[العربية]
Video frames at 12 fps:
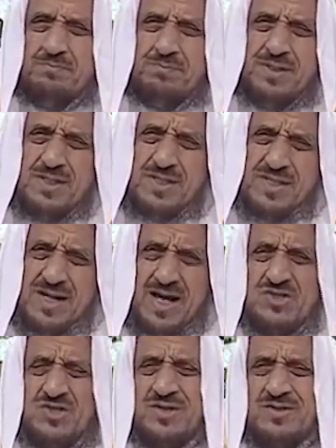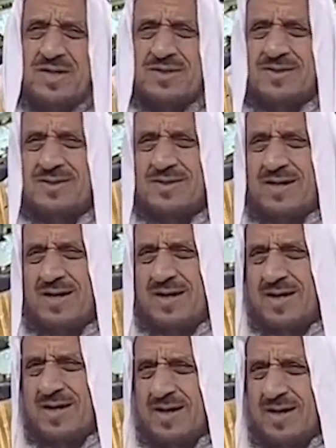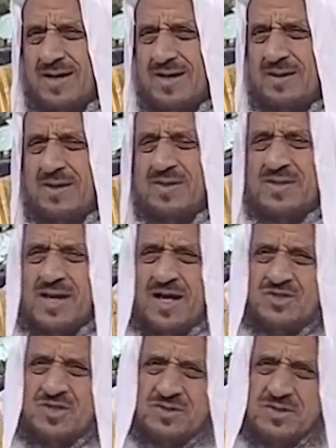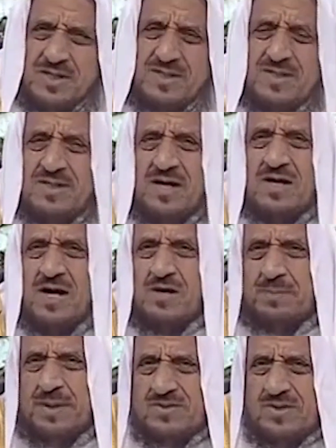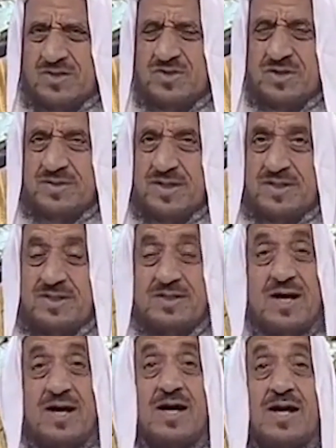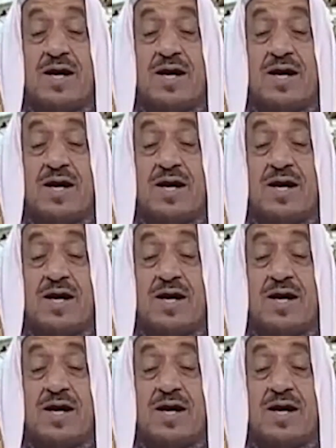ب 12 دقيقة 12 دقيقة 14 دقيقة